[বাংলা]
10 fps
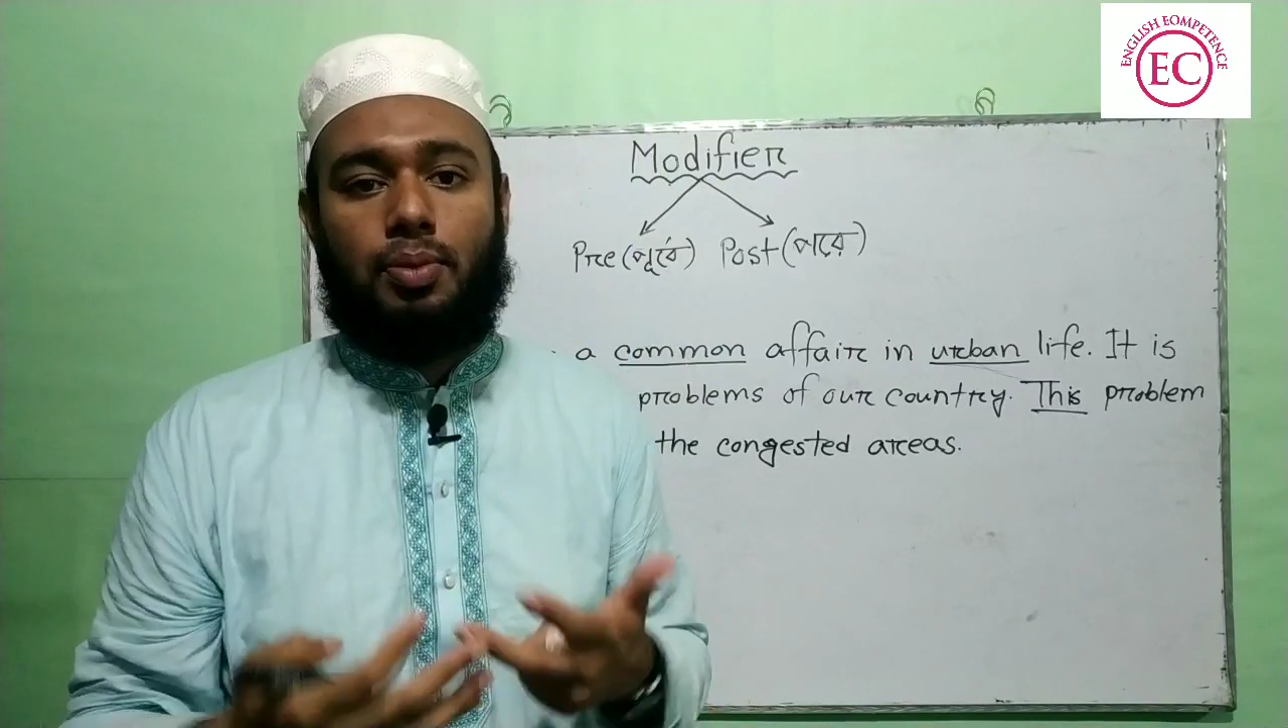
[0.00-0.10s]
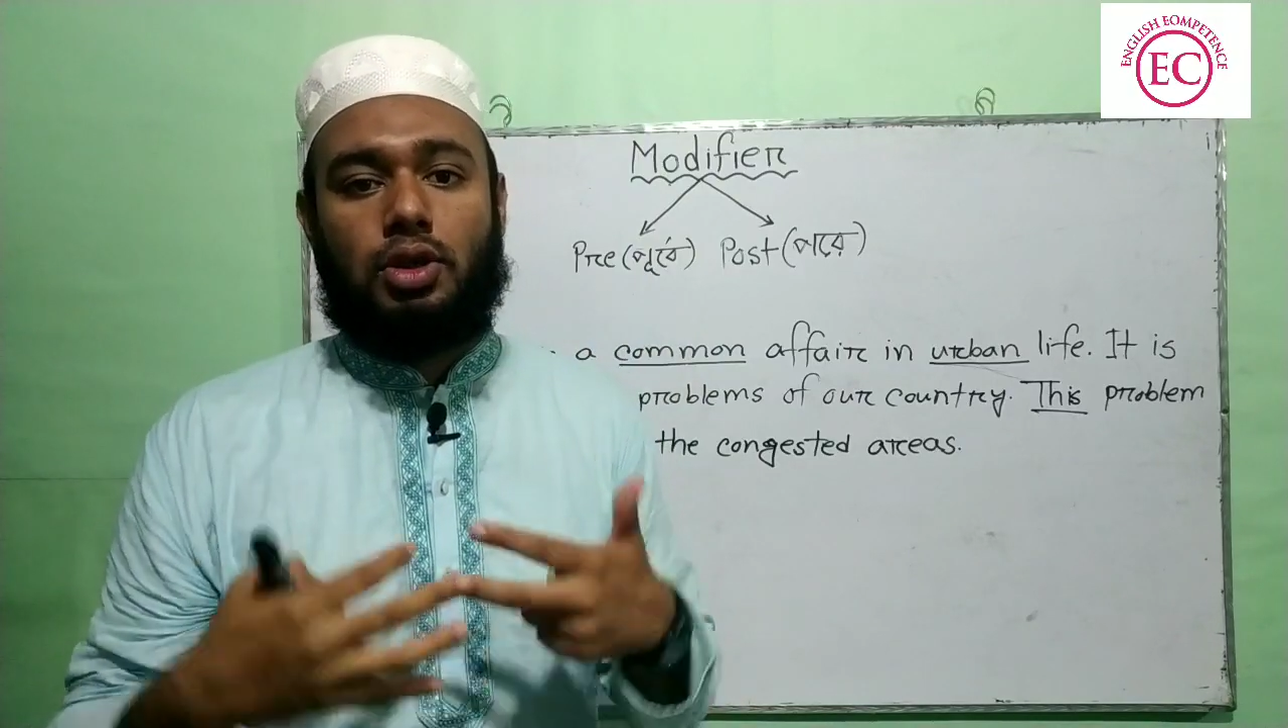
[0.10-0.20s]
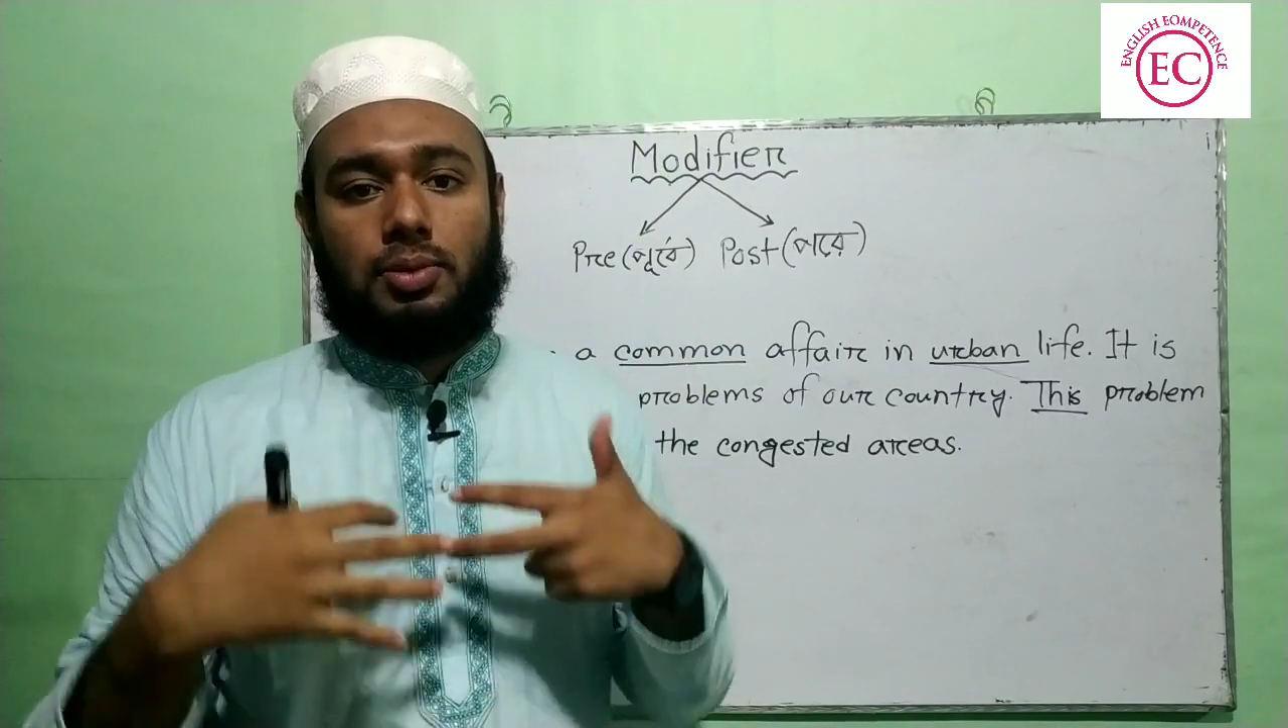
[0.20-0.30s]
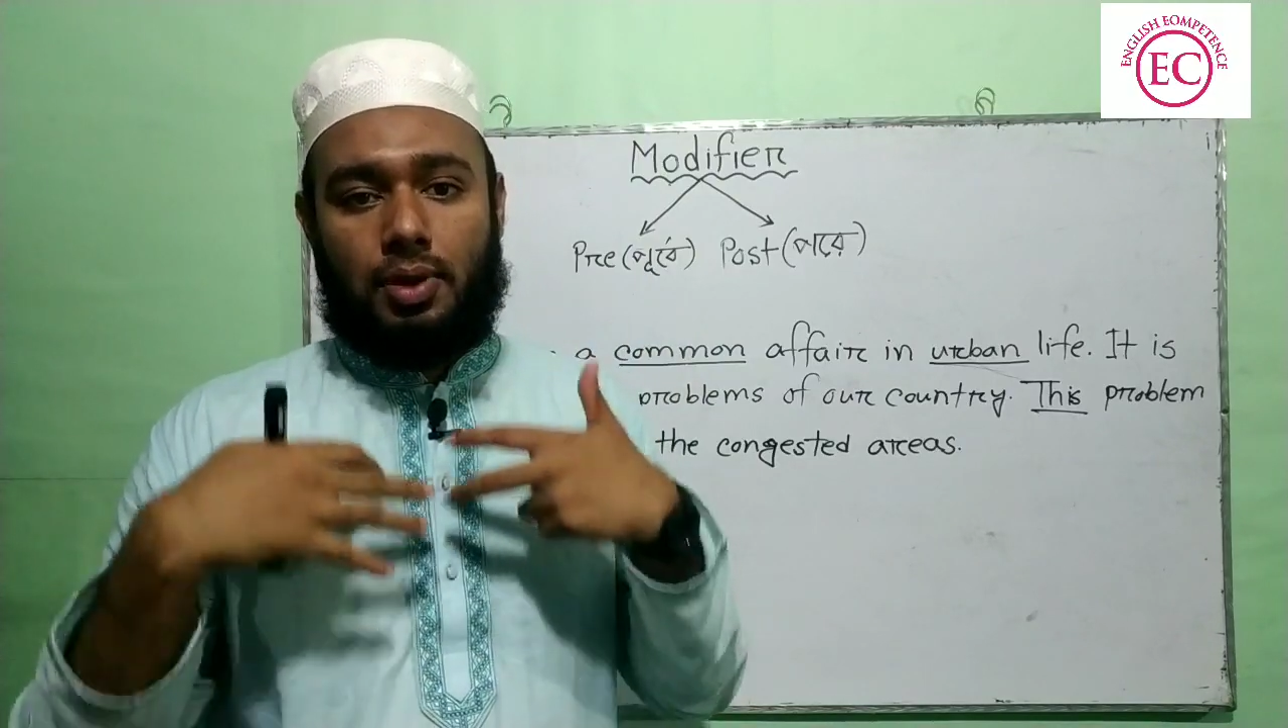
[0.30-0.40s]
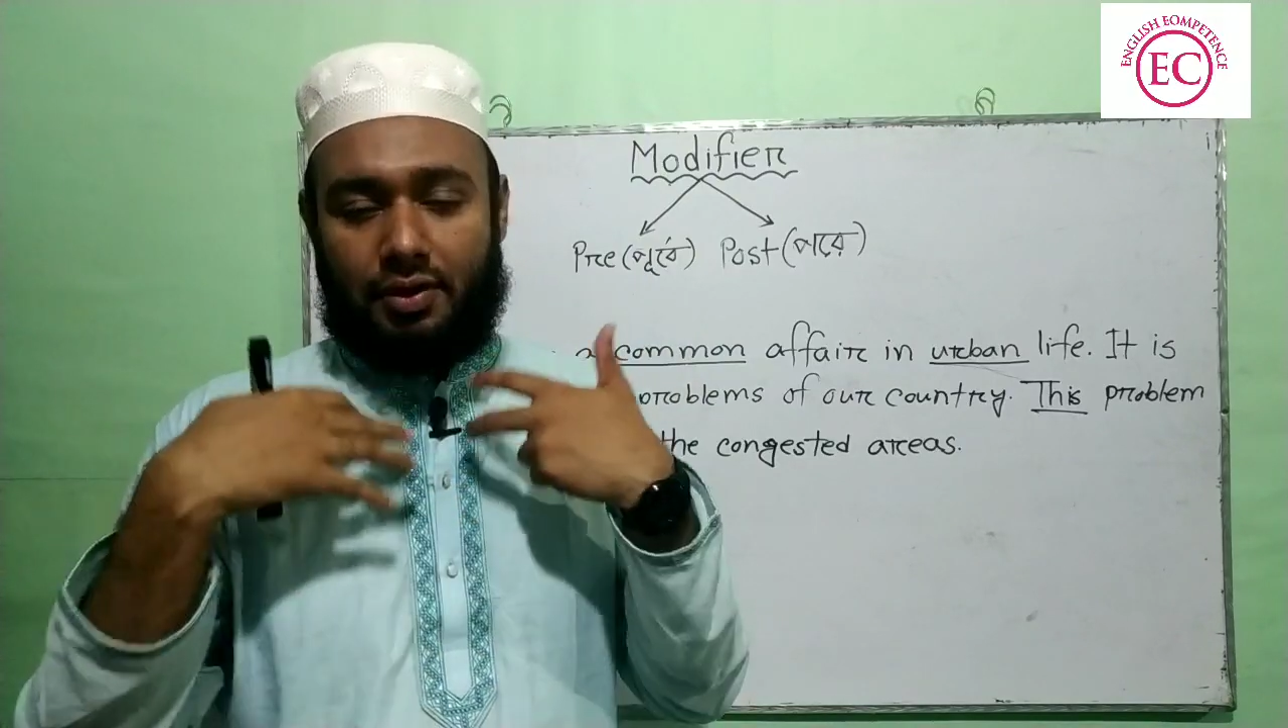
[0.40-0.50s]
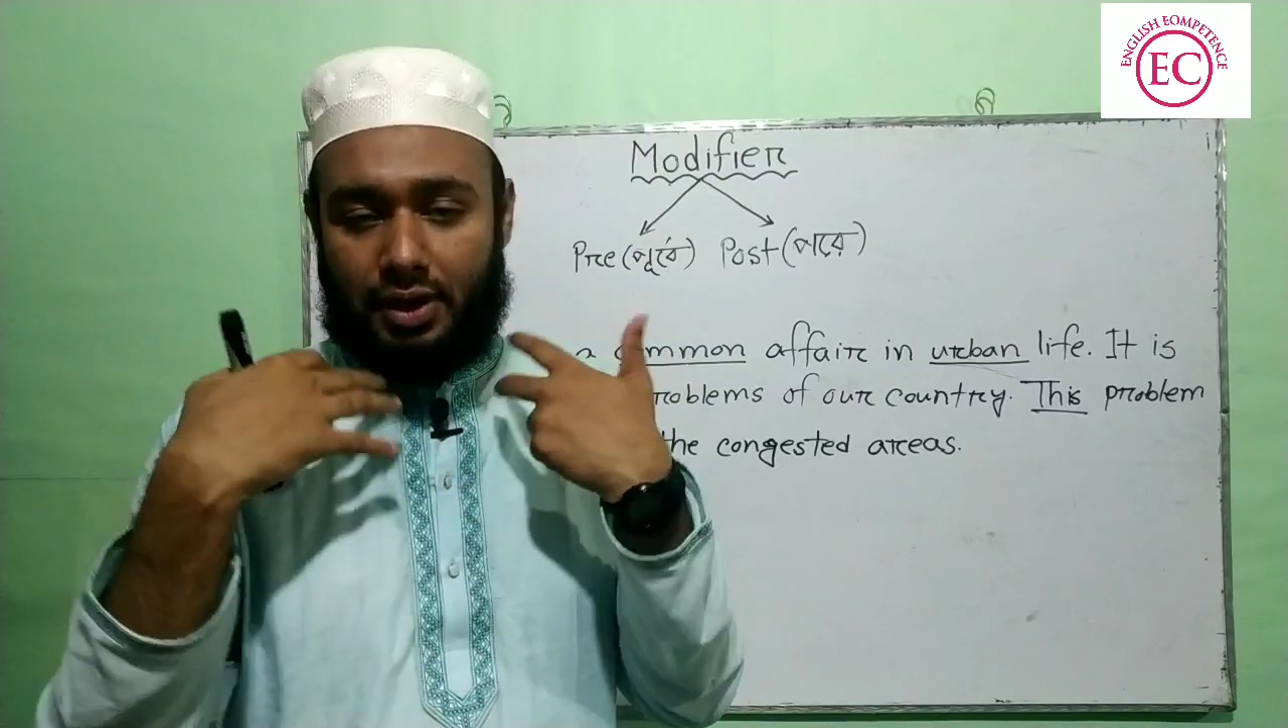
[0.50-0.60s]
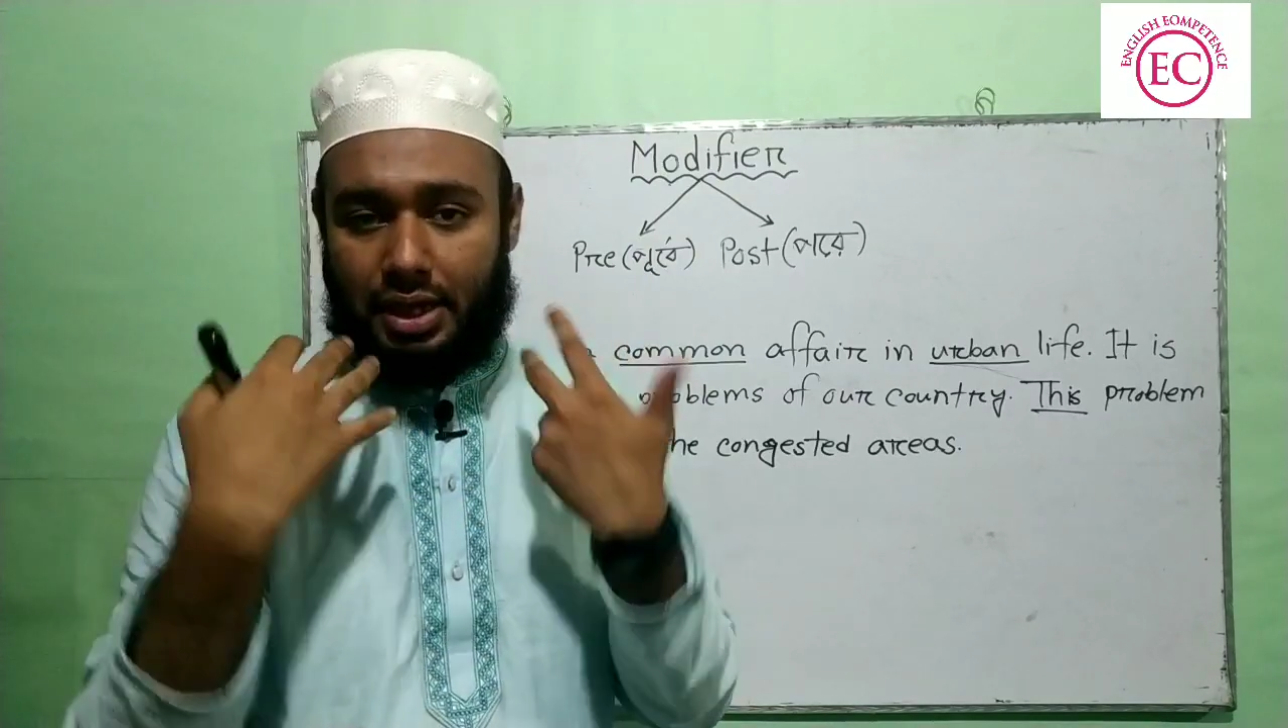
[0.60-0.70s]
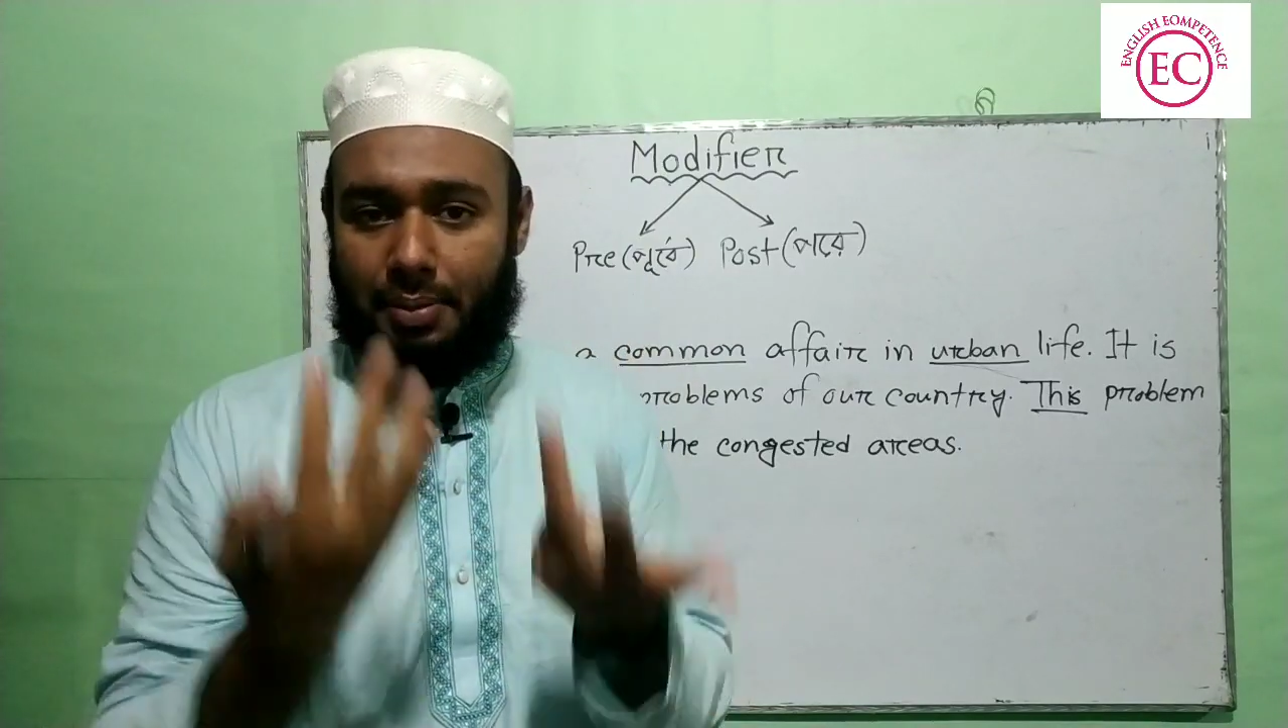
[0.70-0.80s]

পোস্ট মডিফাই